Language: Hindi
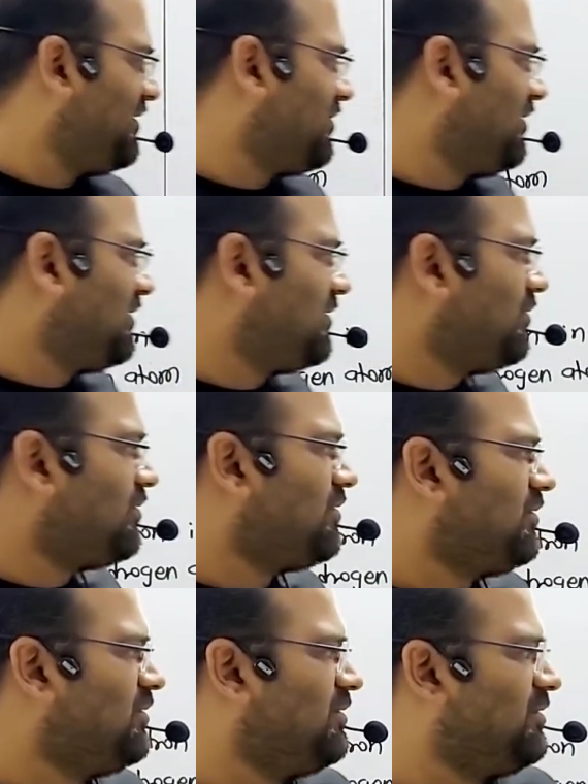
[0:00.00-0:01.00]
इज ऑल्सो
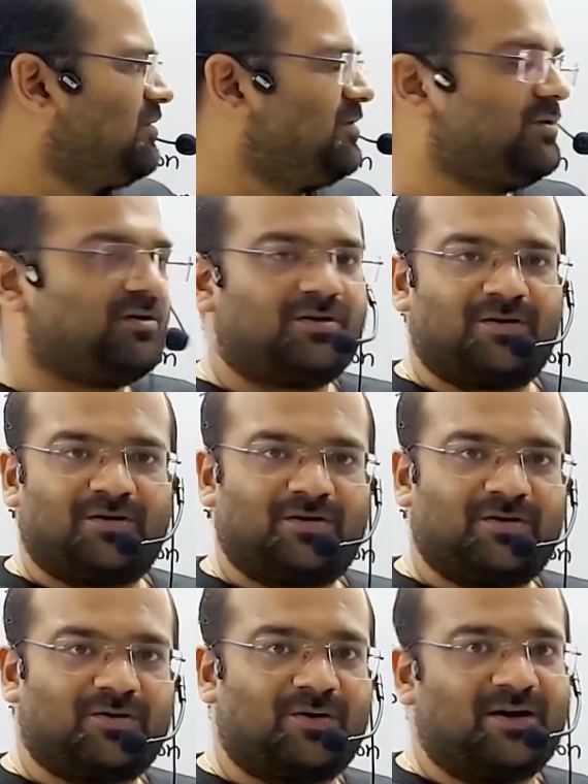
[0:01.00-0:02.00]

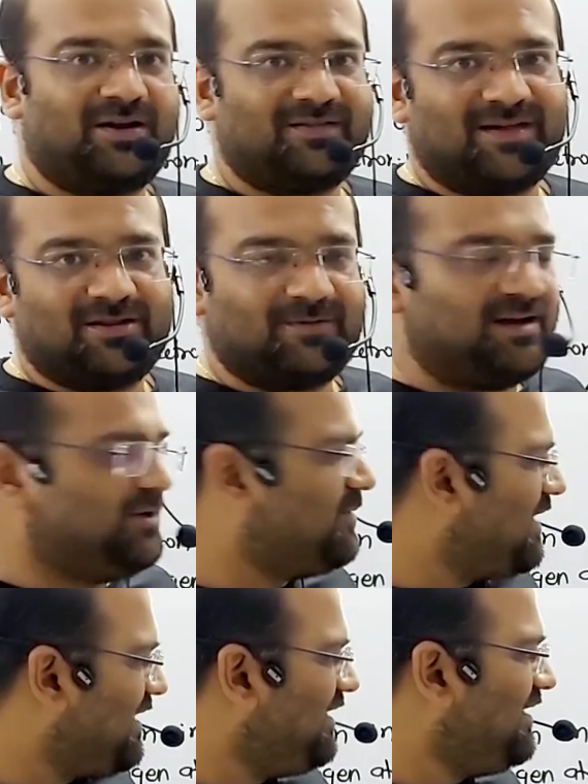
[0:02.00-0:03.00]
क्वान्टिटाइज वैल्यू
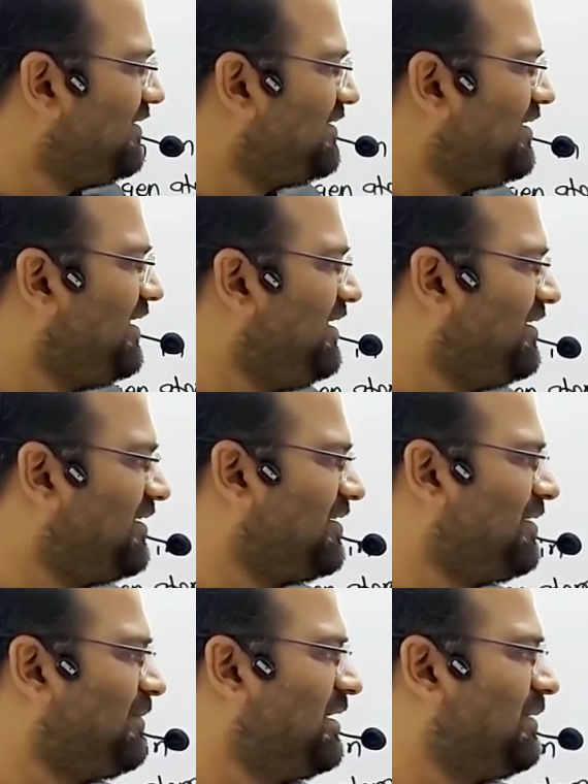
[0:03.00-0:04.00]
एंड इट इज़ अ
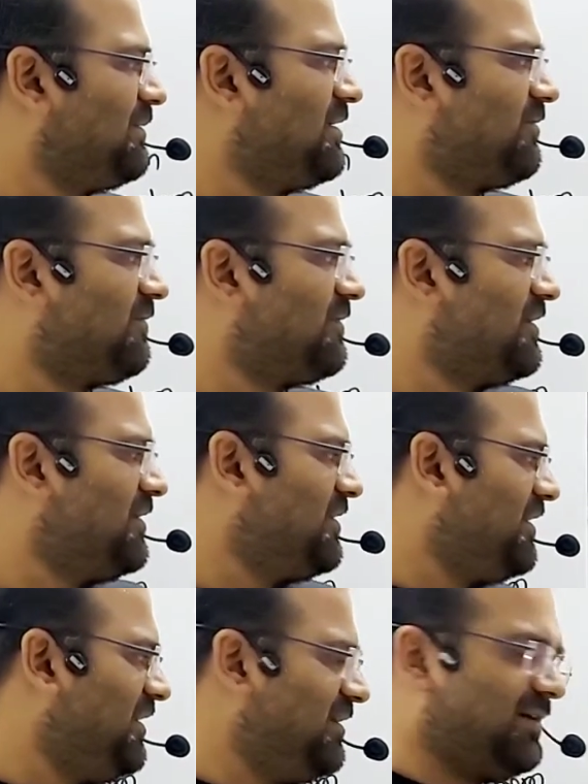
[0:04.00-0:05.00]
इंटीग्रल मल्टीपल ऑफ
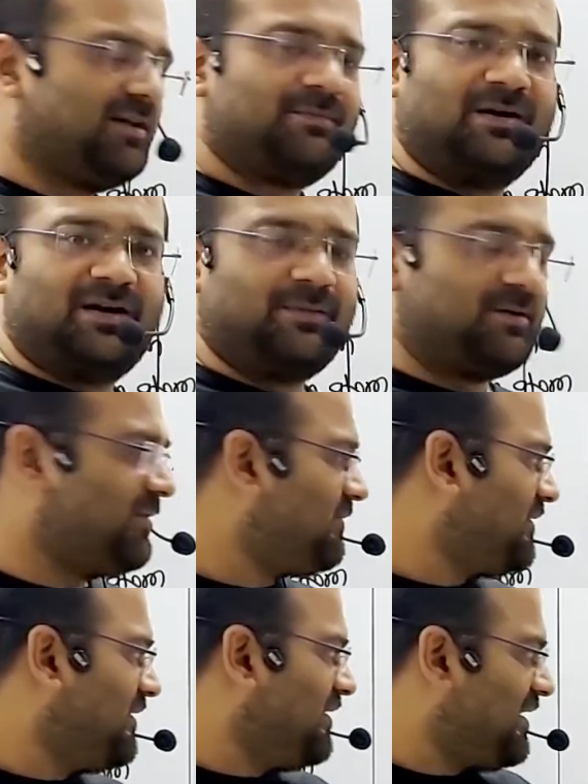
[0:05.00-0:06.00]
इंटीग्रल मल्टीपल
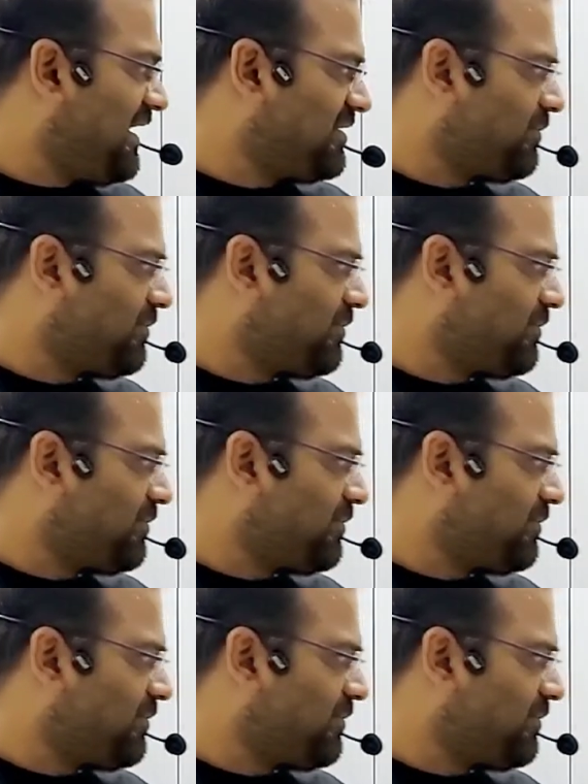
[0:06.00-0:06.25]
ऑफ एच